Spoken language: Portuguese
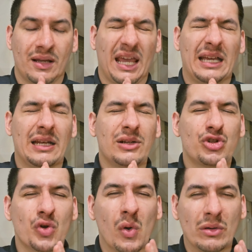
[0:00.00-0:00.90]
é
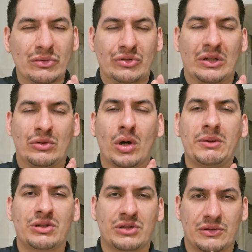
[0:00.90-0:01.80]
grandioso, em
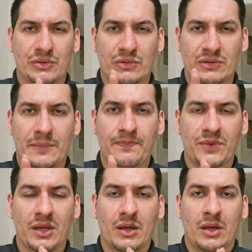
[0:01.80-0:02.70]
nome de Jesus.
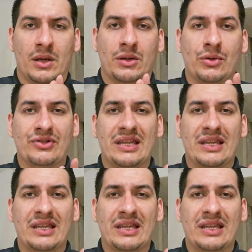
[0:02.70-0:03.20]
Que o